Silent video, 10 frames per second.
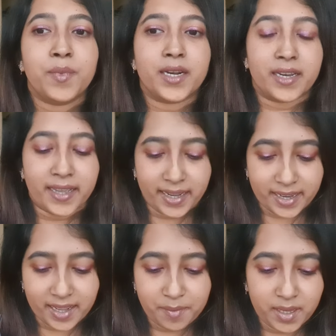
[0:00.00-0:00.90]
বাট
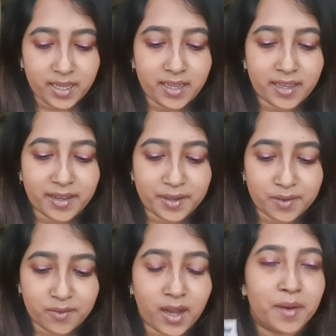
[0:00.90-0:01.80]
এটা আমি
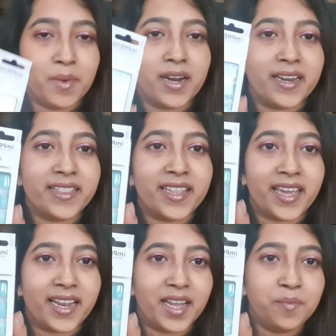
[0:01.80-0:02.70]
ওয়ালমার্টে um,
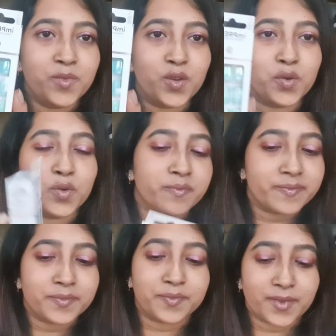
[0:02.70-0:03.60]
দেখলাম তো
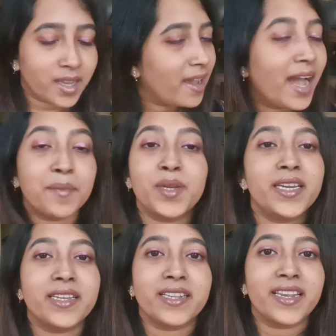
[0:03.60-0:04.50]
আমি
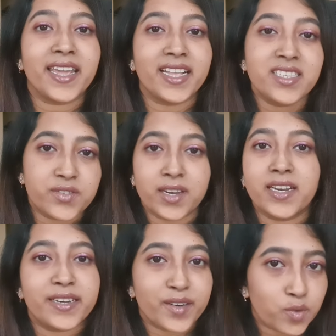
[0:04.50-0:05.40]
নেলস
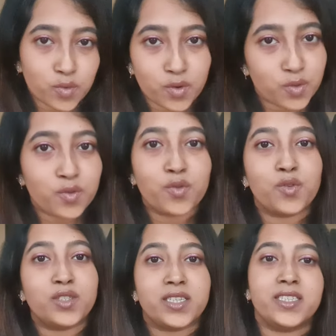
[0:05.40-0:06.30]
রিলেটেড নতুন নতুন
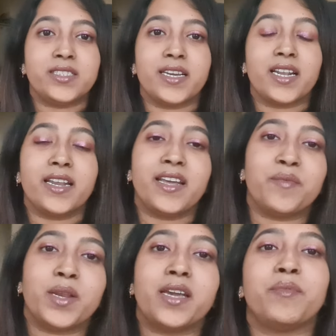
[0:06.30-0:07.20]
কোনো জিনিস দেখলে না
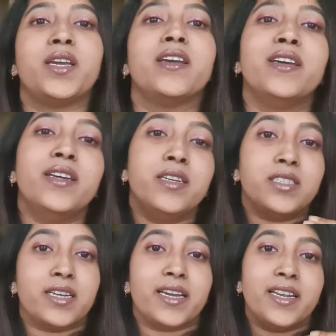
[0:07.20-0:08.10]
মানে আমি
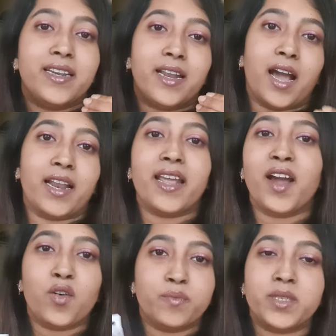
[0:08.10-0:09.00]
সেটাকে না
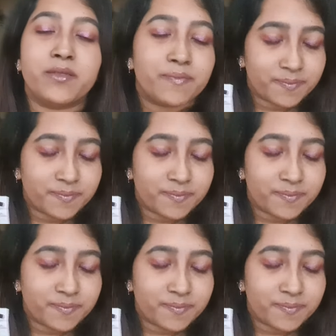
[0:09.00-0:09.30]
নেওয়া অবধি